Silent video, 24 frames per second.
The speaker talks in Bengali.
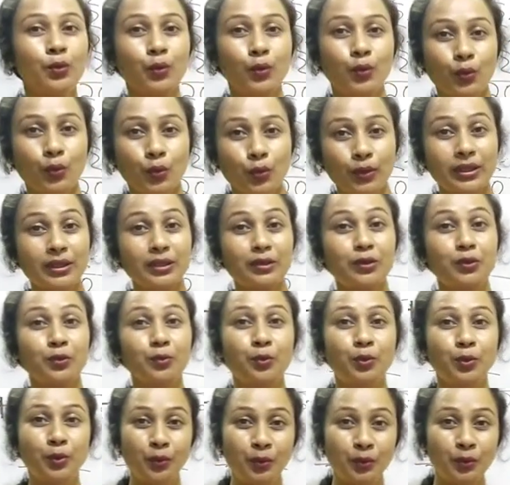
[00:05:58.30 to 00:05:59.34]
কোনো কিছু
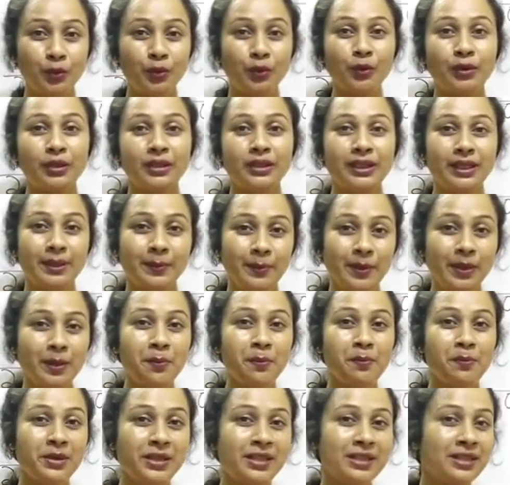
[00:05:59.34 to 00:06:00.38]
ভুল হলে দেখবে
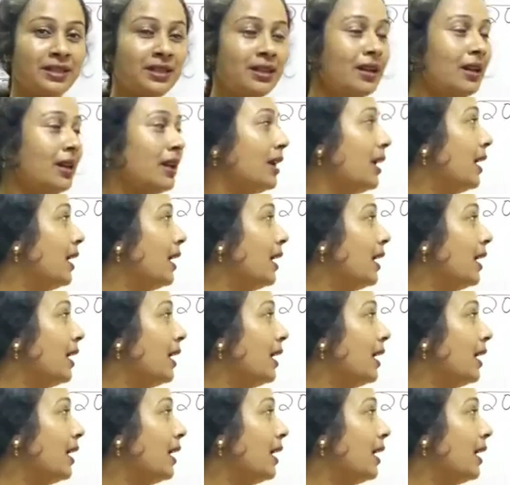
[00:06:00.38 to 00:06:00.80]
মিসরা